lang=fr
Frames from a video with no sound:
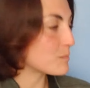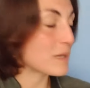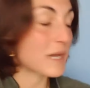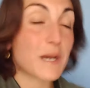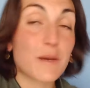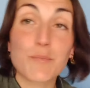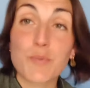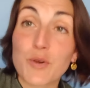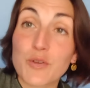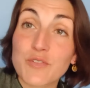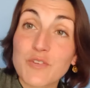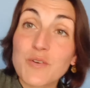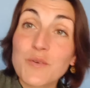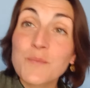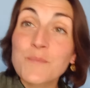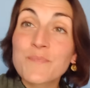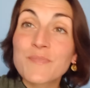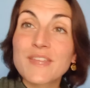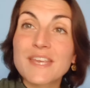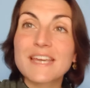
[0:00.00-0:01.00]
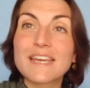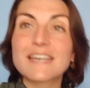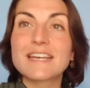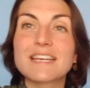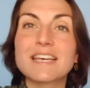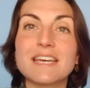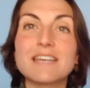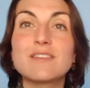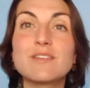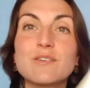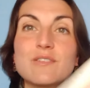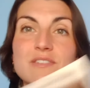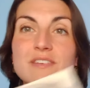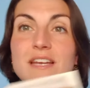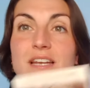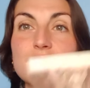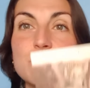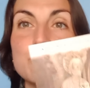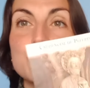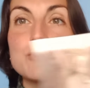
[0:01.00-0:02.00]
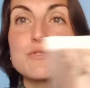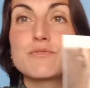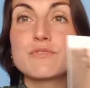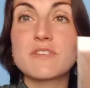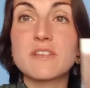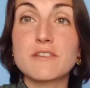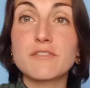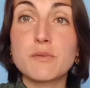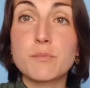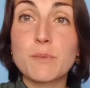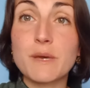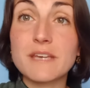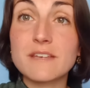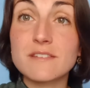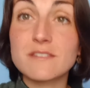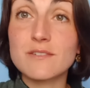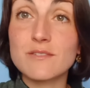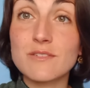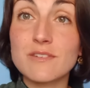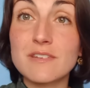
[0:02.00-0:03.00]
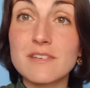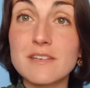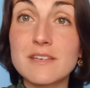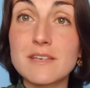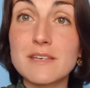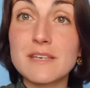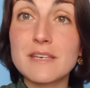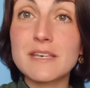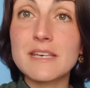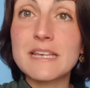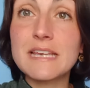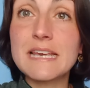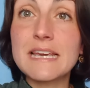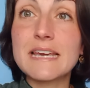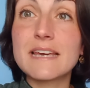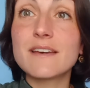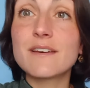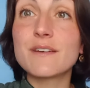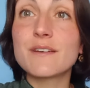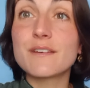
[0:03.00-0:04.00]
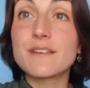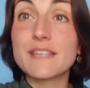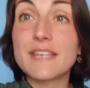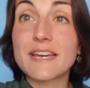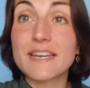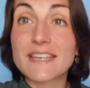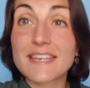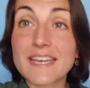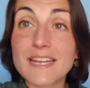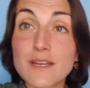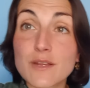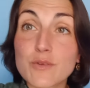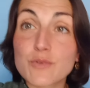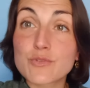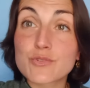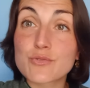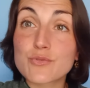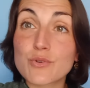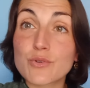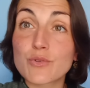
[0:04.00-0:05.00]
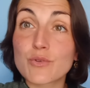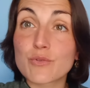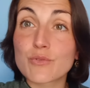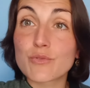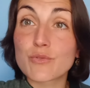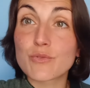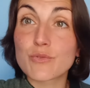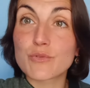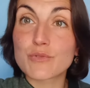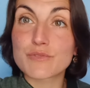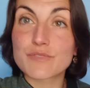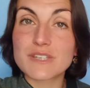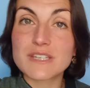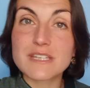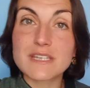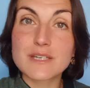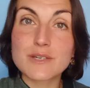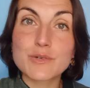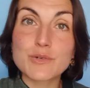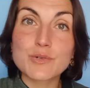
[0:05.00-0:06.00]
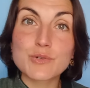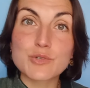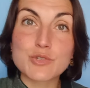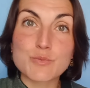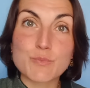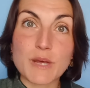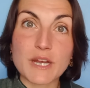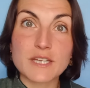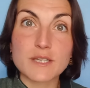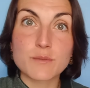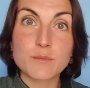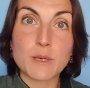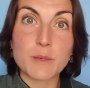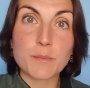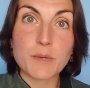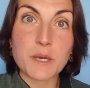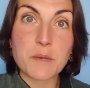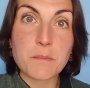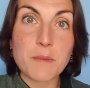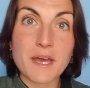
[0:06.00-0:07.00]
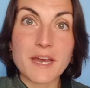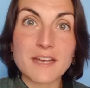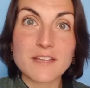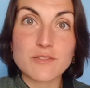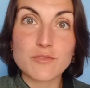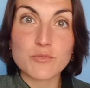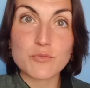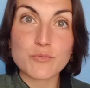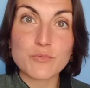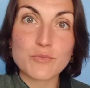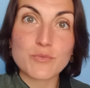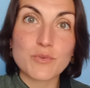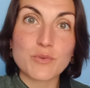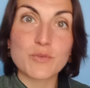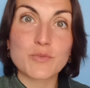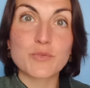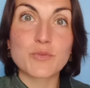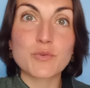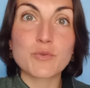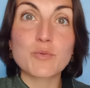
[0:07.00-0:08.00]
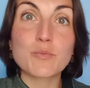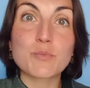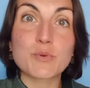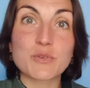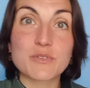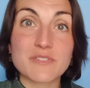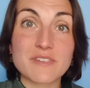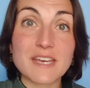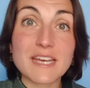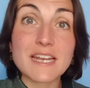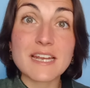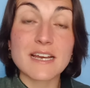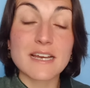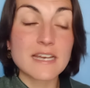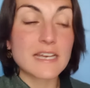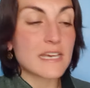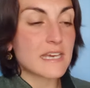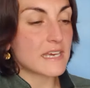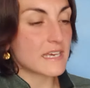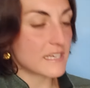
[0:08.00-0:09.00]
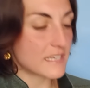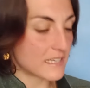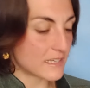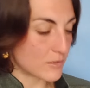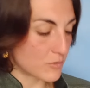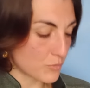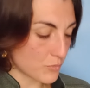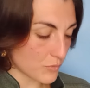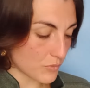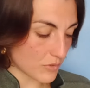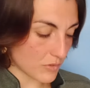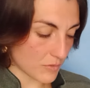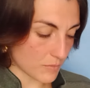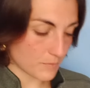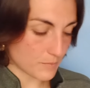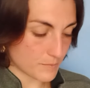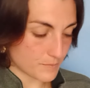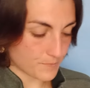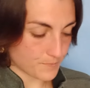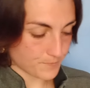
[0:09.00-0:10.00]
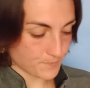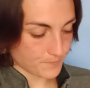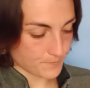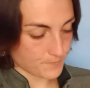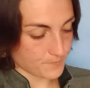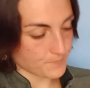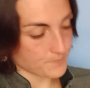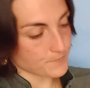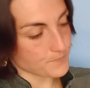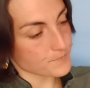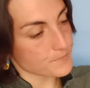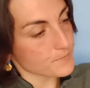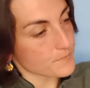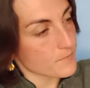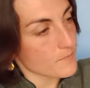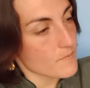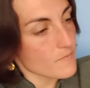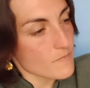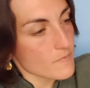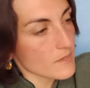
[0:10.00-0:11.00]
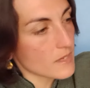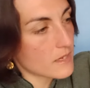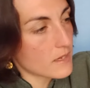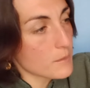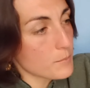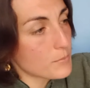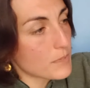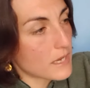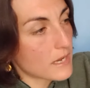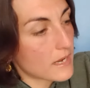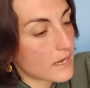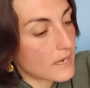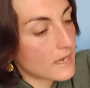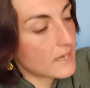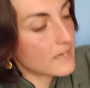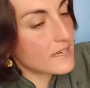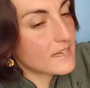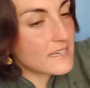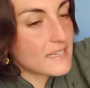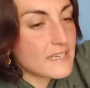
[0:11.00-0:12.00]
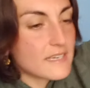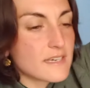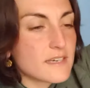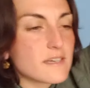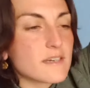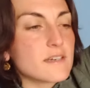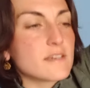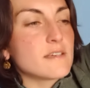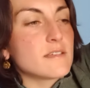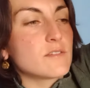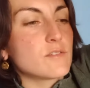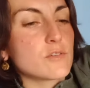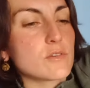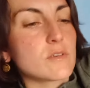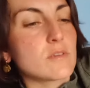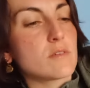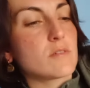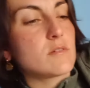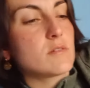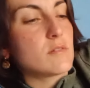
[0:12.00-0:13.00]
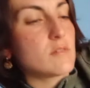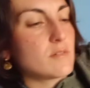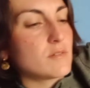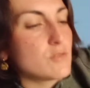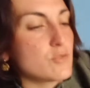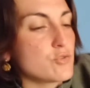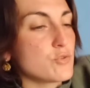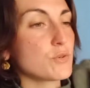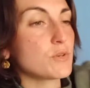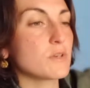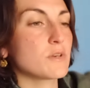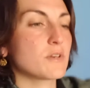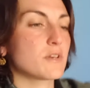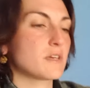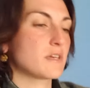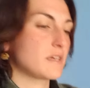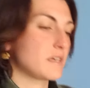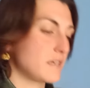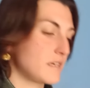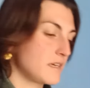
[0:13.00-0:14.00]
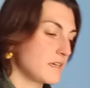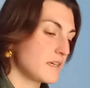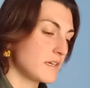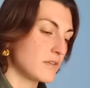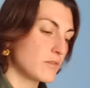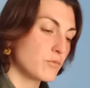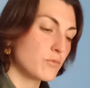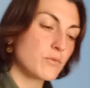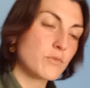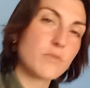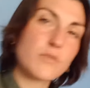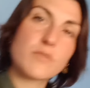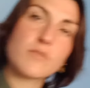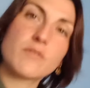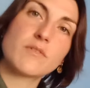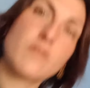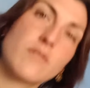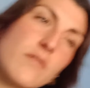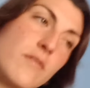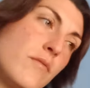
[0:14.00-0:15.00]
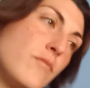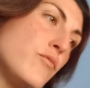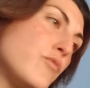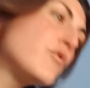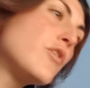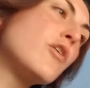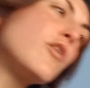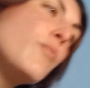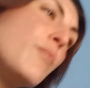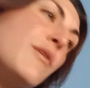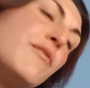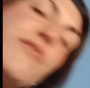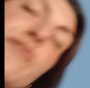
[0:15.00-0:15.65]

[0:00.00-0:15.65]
hyper important. Crédentiale que je vous avais présentée il y a quelques jours dans une vidéo où je parlais de ma préparation de Compostelle. Et donc, hop là, tchouk, tchouk, et donc, dors ma